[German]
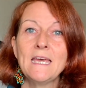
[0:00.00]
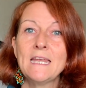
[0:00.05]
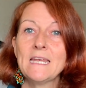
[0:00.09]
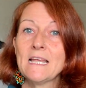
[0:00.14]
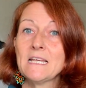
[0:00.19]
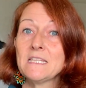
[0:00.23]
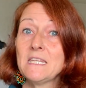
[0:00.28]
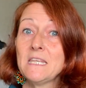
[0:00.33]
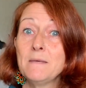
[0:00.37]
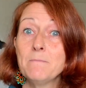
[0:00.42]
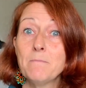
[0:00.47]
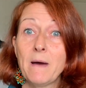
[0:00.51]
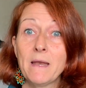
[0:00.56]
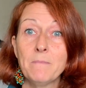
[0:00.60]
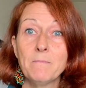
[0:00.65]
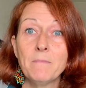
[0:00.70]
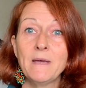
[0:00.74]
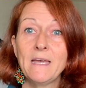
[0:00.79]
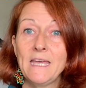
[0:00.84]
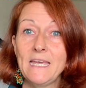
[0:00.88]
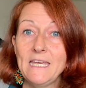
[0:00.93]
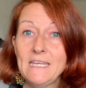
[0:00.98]
dass ich
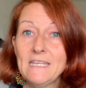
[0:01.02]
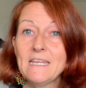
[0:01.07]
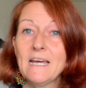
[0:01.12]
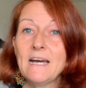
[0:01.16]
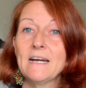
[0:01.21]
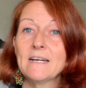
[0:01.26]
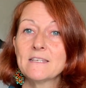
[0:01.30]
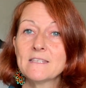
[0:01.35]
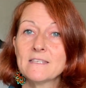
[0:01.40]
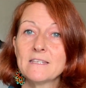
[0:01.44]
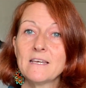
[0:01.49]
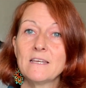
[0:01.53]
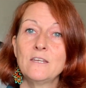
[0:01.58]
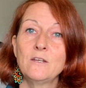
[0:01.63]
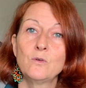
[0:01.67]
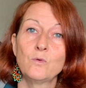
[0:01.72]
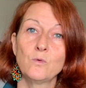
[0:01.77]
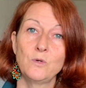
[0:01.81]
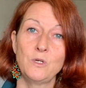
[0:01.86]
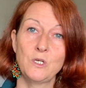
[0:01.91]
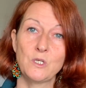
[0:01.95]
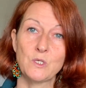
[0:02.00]
manchmal echt Angst hatte,
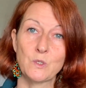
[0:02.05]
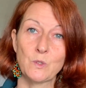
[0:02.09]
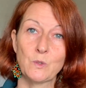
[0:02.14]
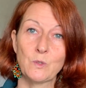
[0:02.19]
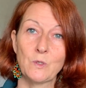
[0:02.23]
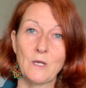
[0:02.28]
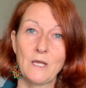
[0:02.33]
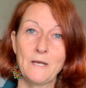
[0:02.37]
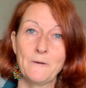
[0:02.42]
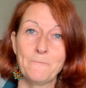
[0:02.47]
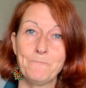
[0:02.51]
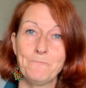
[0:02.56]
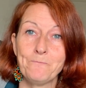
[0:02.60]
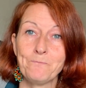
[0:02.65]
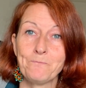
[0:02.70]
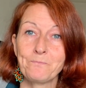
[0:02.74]
durchzudrehen.